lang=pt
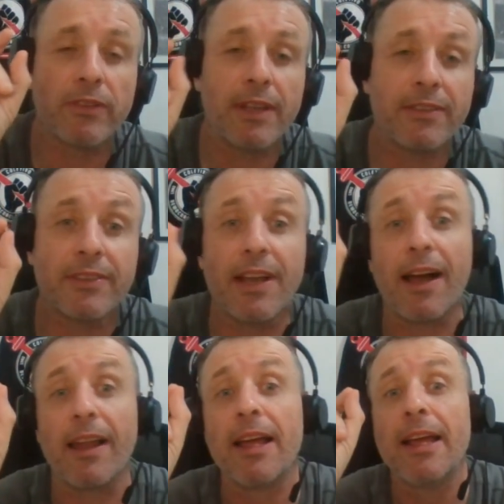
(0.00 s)
nessa
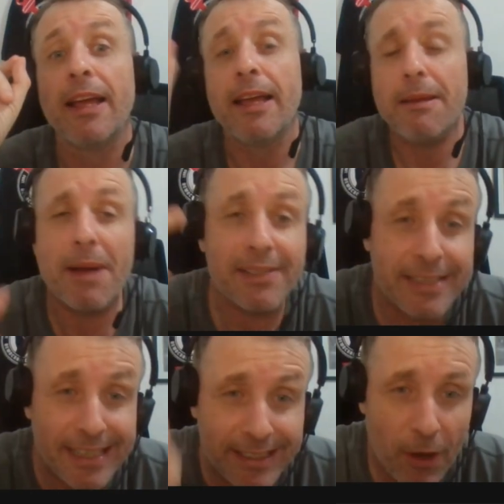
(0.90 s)
escala. E mas
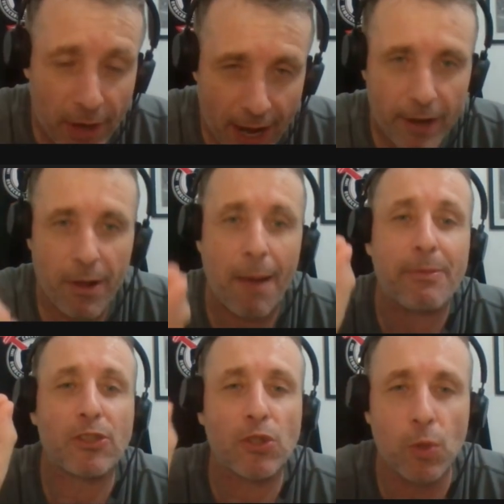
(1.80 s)
nesse horário
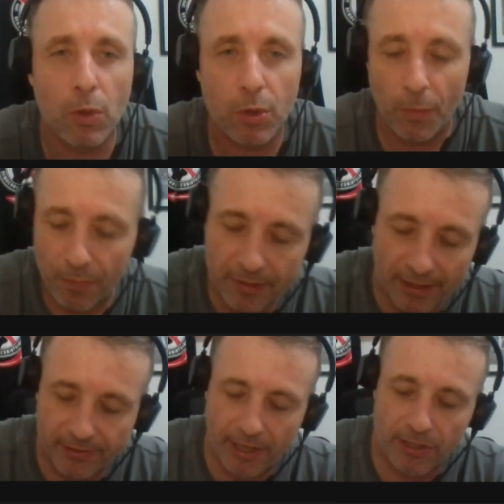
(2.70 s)
absurdo
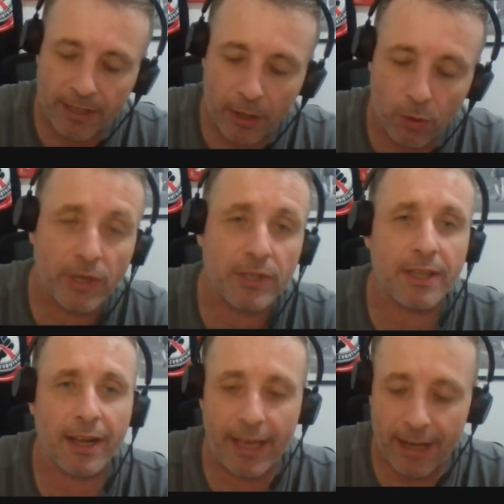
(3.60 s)
das sete da noite
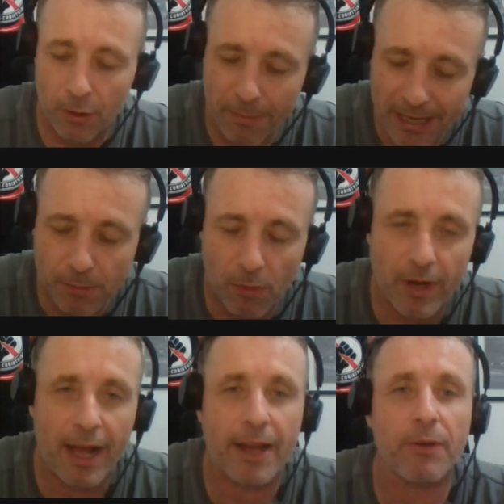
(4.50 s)
Itaquera, no mesmo
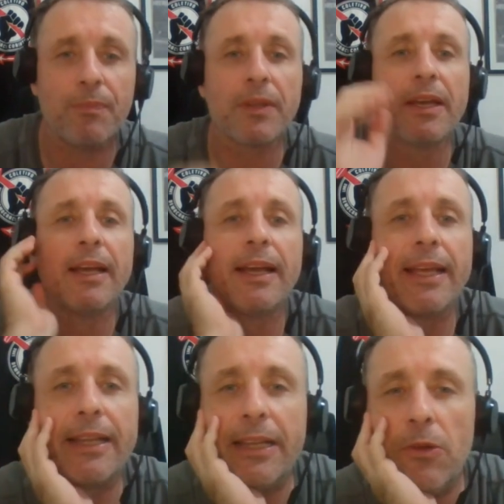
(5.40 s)
horário,
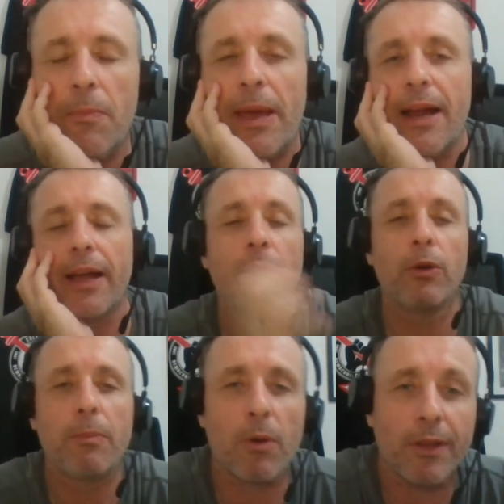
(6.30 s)
no Beira Rio,
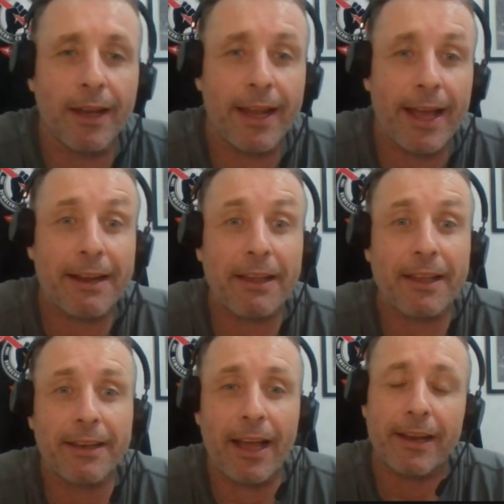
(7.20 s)
em Porto Alegre,
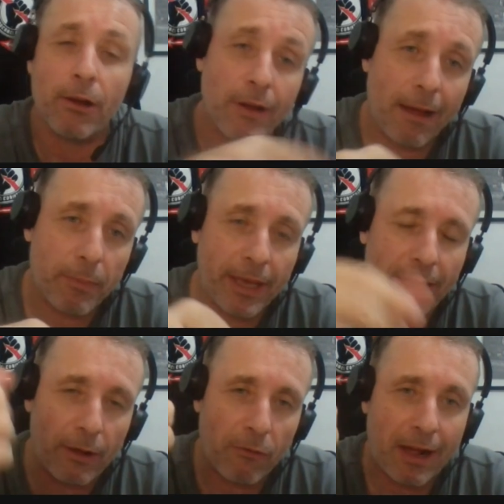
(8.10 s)
né? Não lá,
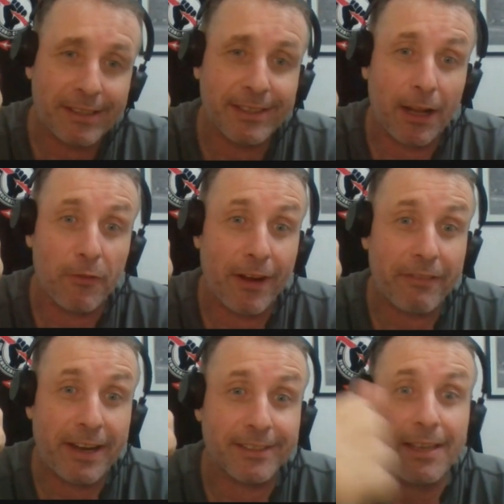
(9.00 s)
porque a sala do VAR
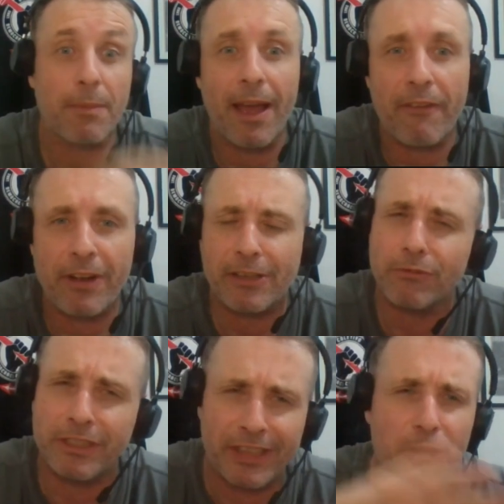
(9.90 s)
fica é na CBF. Eles não
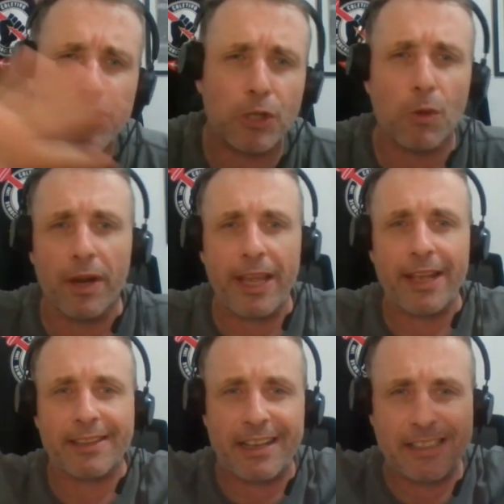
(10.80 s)
podia ter uma
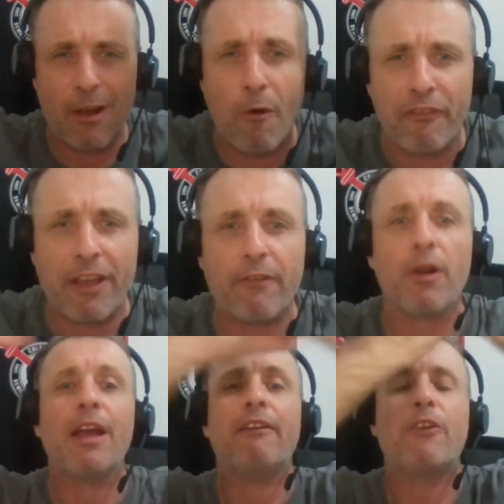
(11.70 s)
auditoria, tem que ser ao vivo,
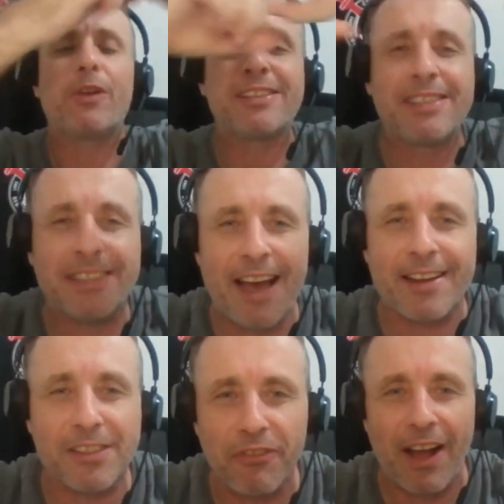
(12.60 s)
ver o que esses
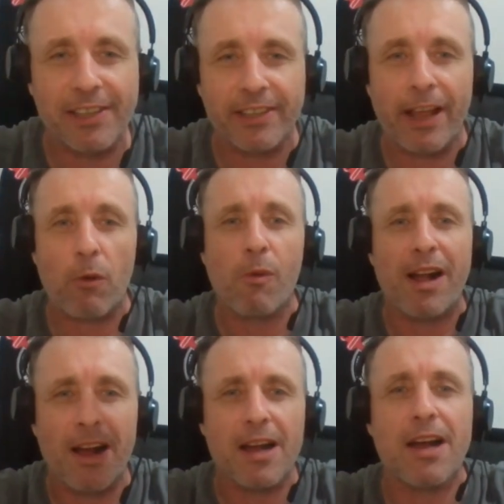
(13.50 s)
caras fazem, né? Com
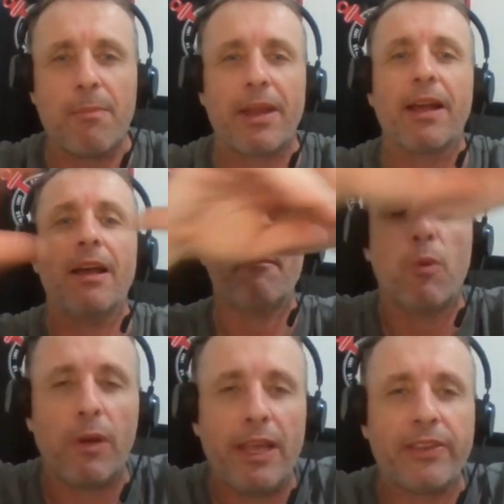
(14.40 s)
câmera,
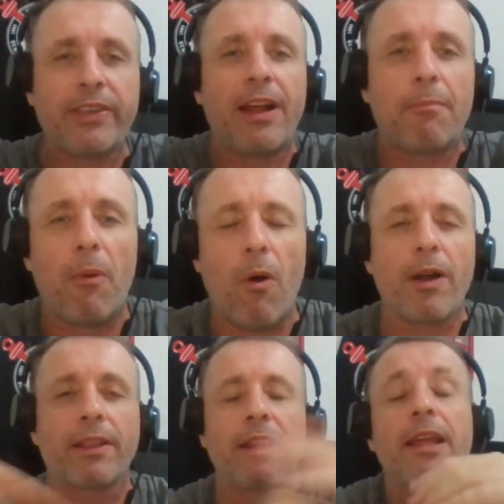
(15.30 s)
polícia na
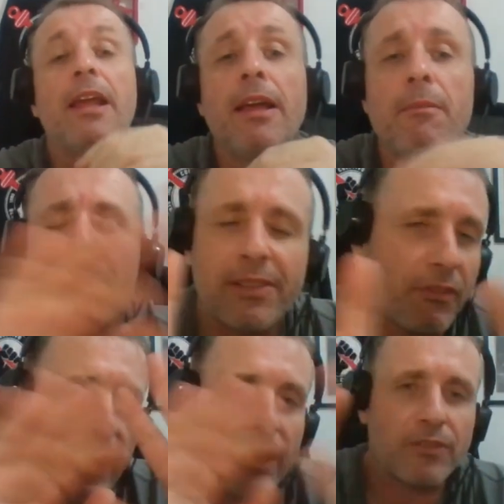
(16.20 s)
porta, né? Mas
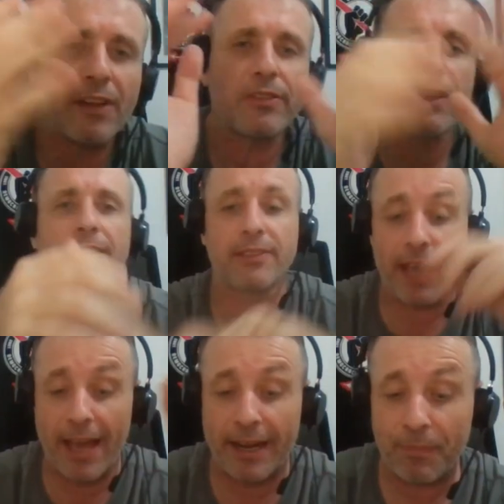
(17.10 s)
enfim, eles fazem o que eles
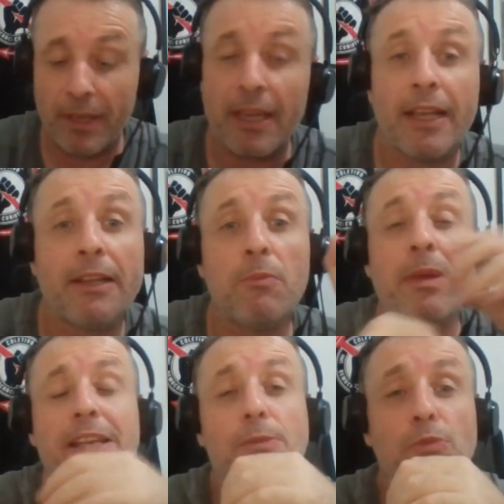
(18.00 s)
querem. No
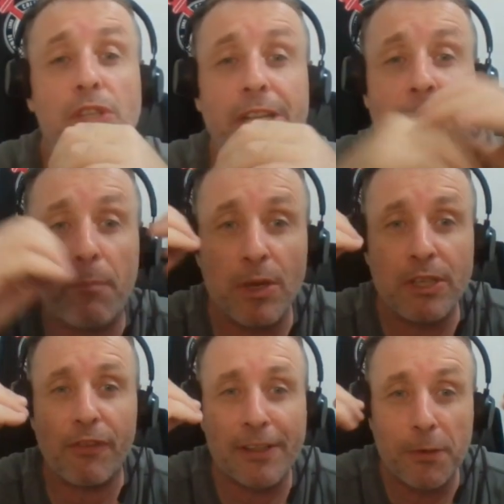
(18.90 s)
mesmo dia, depois
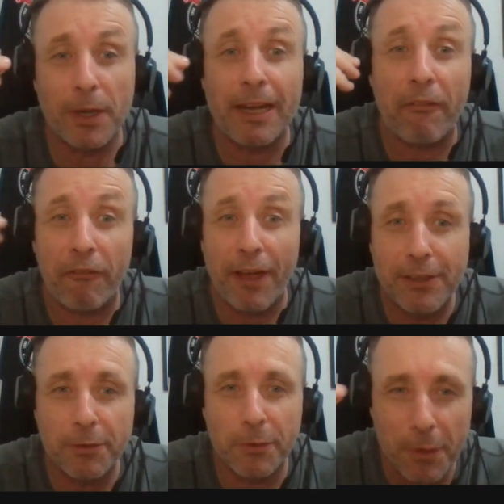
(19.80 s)
de fazer o que ele
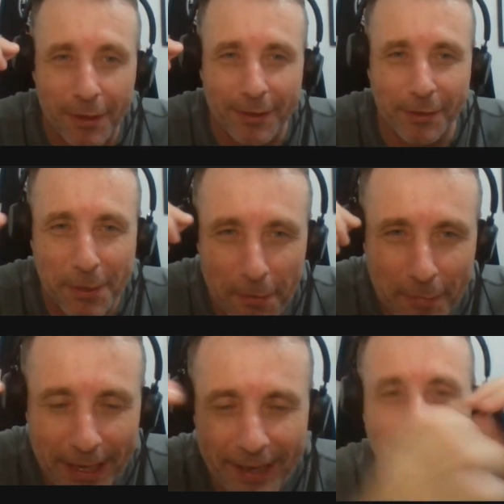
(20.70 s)
fez no, no
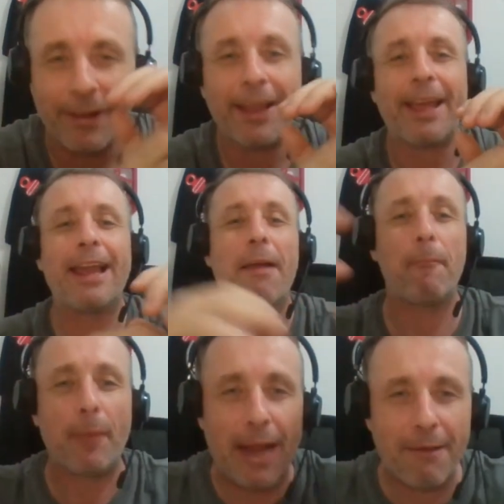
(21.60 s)
domingo, ele é
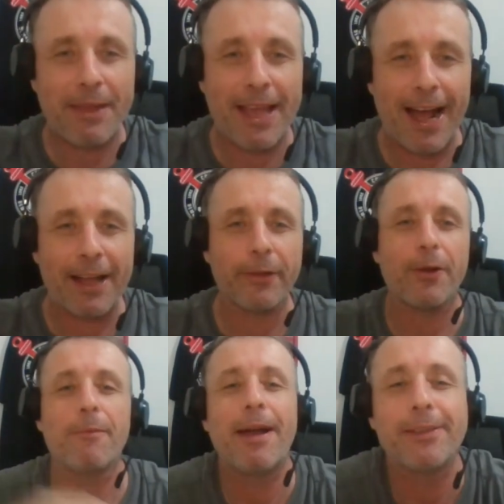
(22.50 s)
premiado
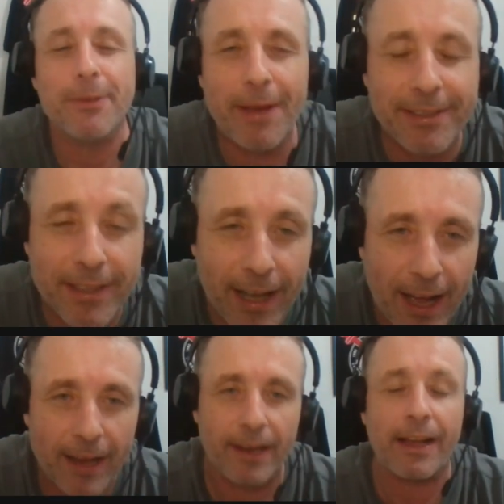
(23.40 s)
com mais uma
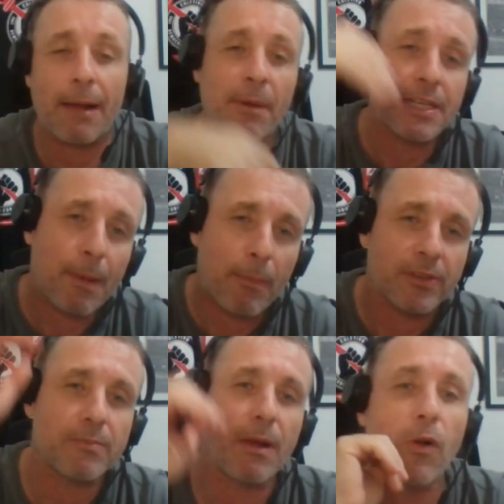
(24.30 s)
escala. É capaz de ir para a
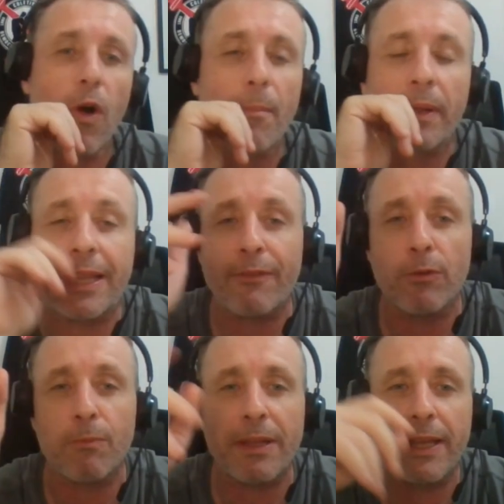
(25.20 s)
próxima Copa. Teve
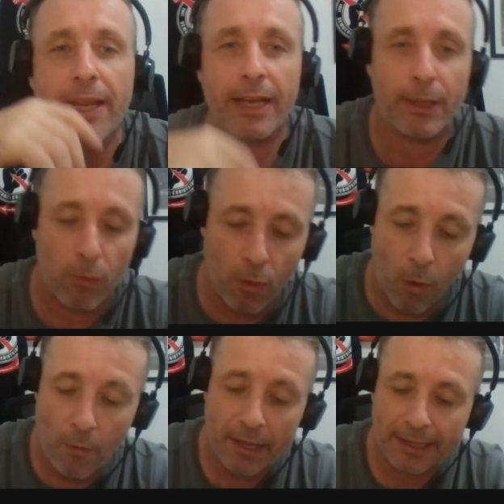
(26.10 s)
um bandeirinha que deu um
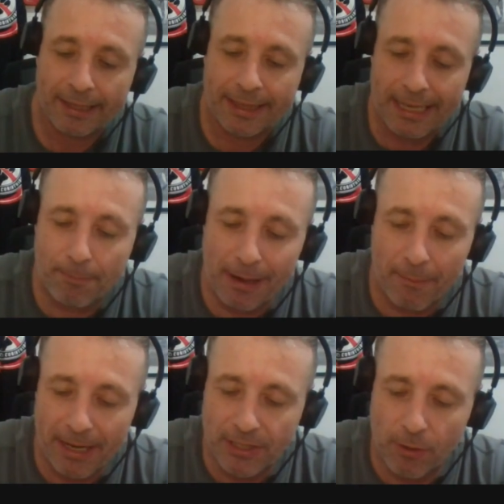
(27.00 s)
gol
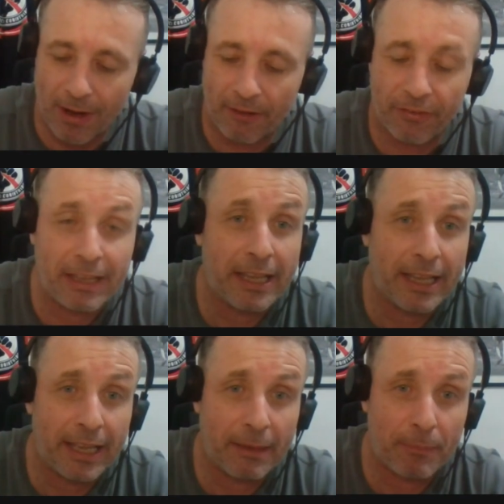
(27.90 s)
triplamente
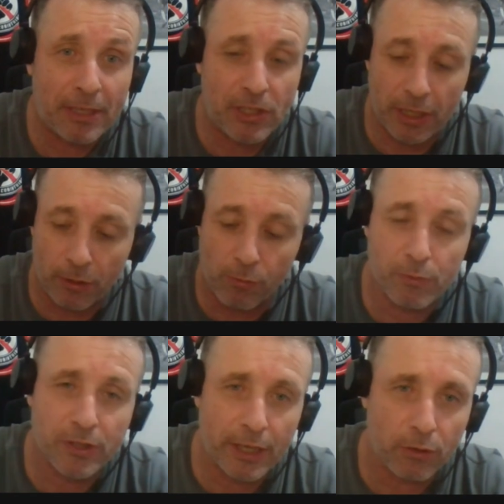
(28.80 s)
impedido, um
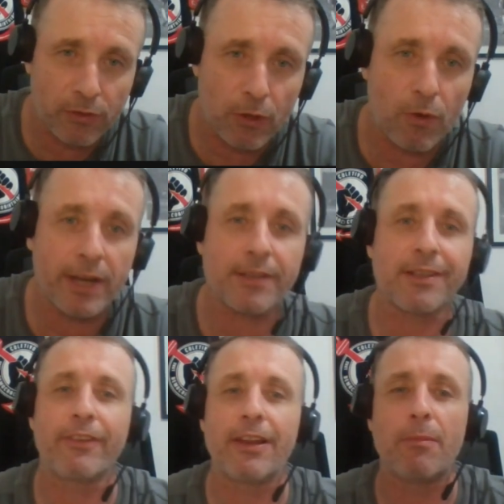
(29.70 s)
Santos e Corinthians
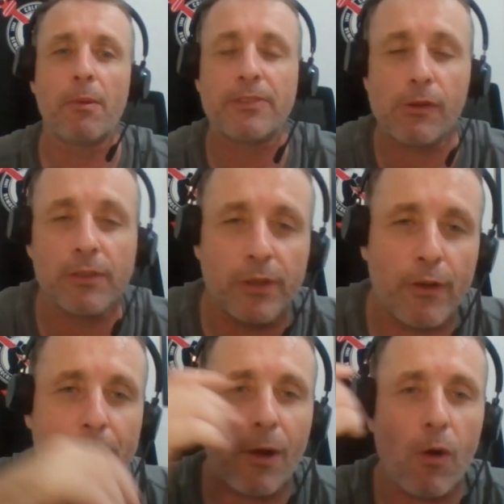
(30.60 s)
na Vila Belmiro, segundo ele
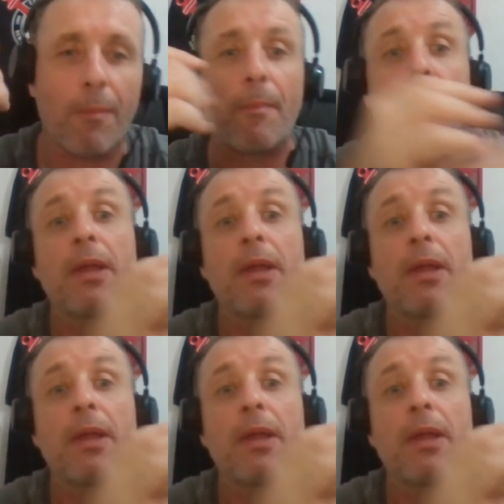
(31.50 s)
foi para a Copa.